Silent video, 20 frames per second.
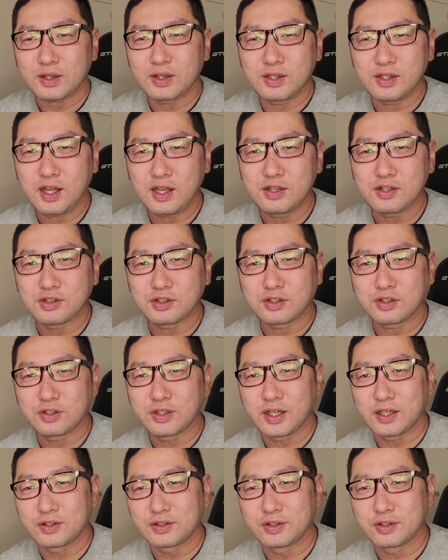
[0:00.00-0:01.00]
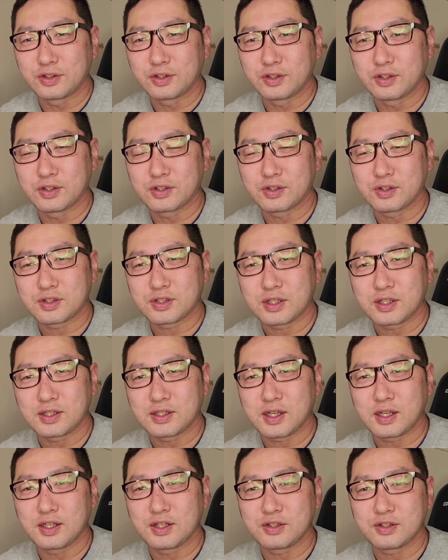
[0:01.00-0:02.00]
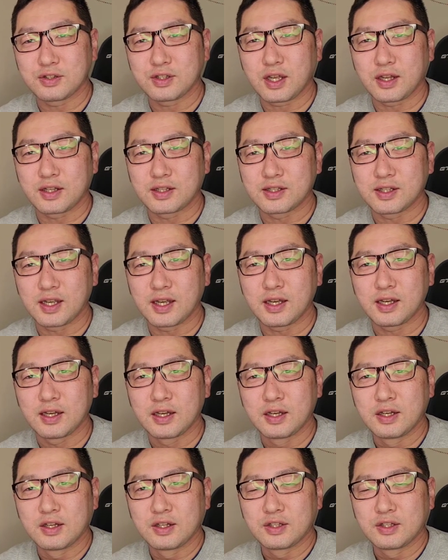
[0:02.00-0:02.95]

2019年 Google、そして2020年ですね、